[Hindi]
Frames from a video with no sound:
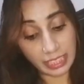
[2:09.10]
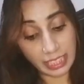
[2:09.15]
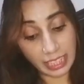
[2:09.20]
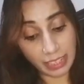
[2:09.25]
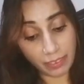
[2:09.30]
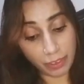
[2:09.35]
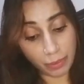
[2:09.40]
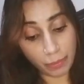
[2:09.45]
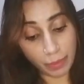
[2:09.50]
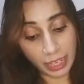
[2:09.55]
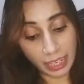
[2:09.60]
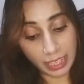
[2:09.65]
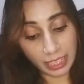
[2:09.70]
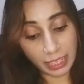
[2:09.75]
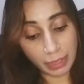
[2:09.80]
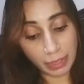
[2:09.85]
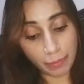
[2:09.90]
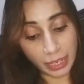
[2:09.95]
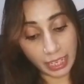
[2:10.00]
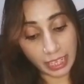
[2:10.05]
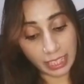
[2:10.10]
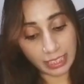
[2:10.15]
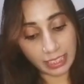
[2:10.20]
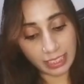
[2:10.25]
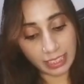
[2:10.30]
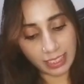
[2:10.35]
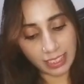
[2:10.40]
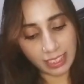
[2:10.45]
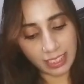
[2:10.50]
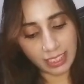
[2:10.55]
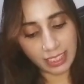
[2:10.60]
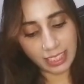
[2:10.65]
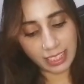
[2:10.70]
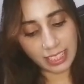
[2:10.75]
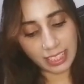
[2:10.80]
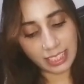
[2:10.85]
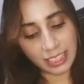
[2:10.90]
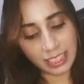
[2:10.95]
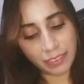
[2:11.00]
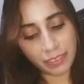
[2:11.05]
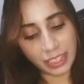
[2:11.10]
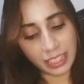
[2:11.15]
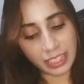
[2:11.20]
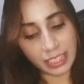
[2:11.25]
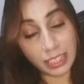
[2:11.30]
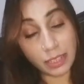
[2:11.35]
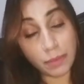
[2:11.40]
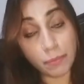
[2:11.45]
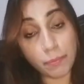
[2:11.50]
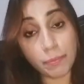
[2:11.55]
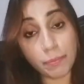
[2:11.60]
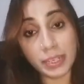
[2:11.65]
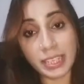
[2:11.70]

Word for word: क्या वबा के बाद खिलने वाले